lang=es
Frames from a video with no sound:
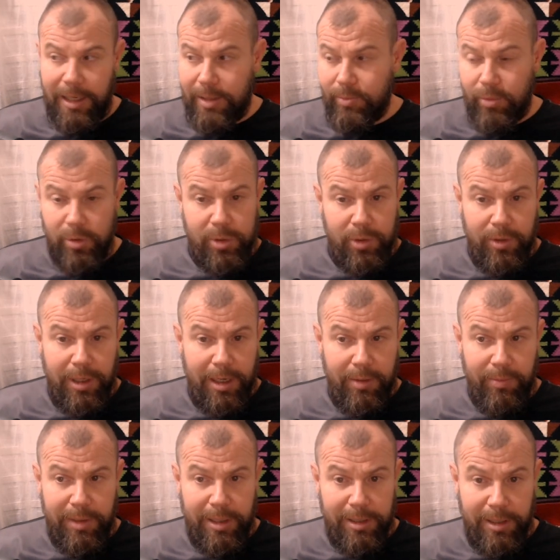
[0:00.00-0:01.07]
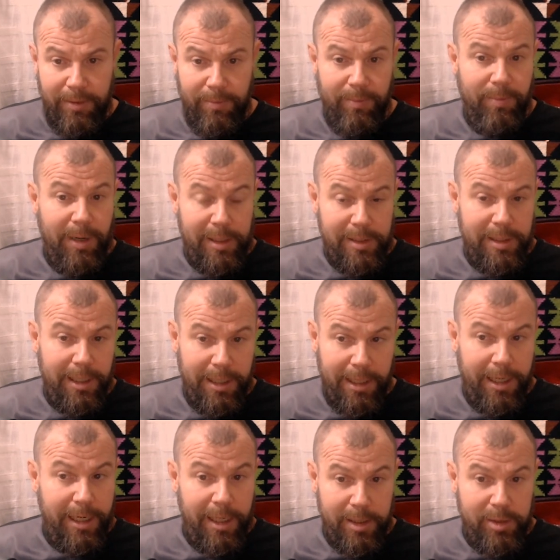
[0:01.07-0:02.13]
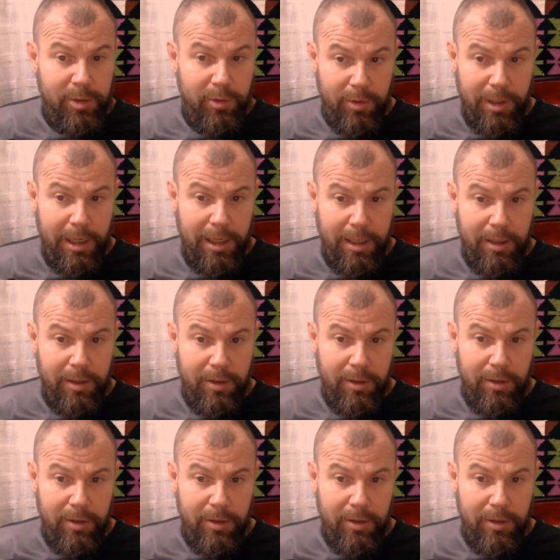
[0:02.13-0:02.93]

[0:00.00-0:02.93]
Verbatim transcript: emocionalmente, vas a reaccionar